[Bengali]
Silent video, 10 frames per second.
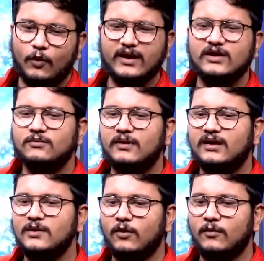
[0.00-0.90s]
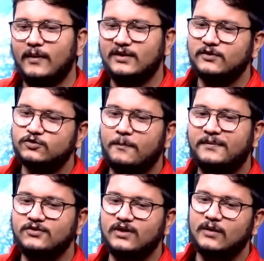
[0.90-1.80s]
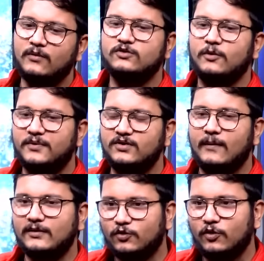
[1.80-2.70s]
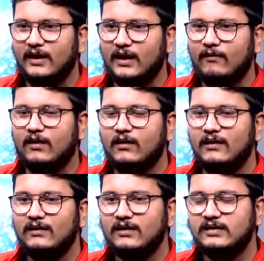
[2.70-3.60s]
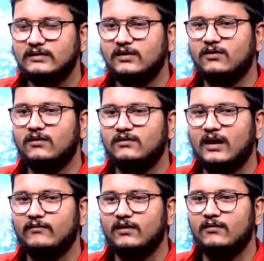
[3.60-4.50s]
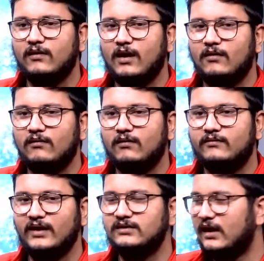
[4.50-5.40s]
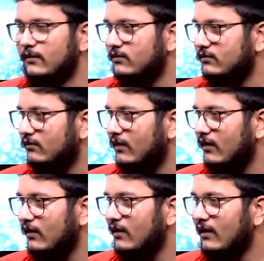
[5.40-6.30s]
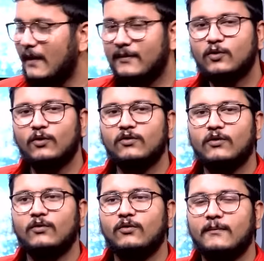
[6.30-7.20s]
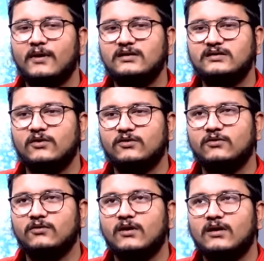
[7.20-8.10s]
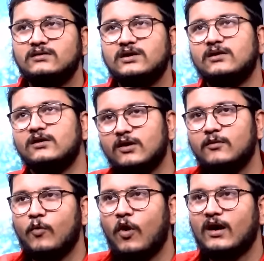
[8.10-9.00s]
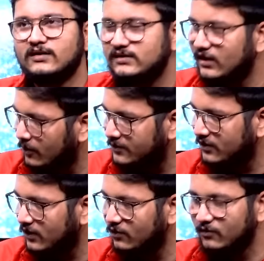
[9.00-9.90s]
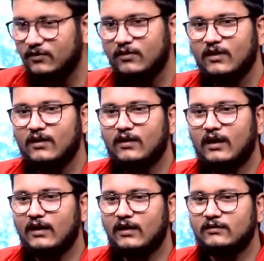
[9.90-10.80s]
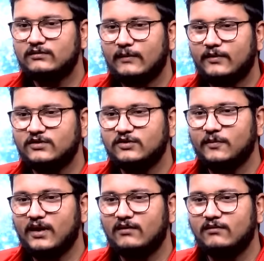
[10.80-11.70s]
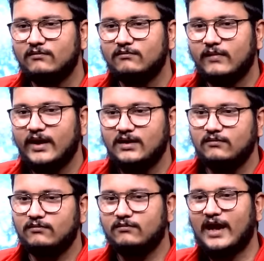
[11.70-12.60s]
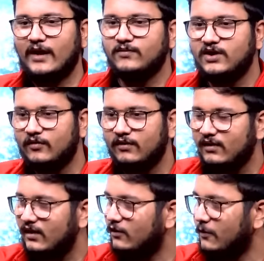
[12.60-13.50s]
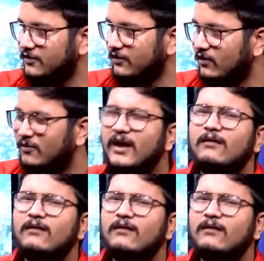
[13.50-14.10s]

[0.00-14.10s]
অনেক কিছু মানে কি বলবো মাঝে মধ্যে সব কিছু দেখে মনে হয় সব কিছু আবার ছোটবেলা আমার ইচ্ছা ছিল যে আমি ট্রেন চালাবো হ্যাঁ। আবার কখনো কখনো আমার ইচ্ছা হতো যে মহাকাশ নিয়ে গবেষণা করবো হ্যাঁ তারপর হচ্ছে তোমার এই টাইম থিওরি নিয়ে গবেষণা করো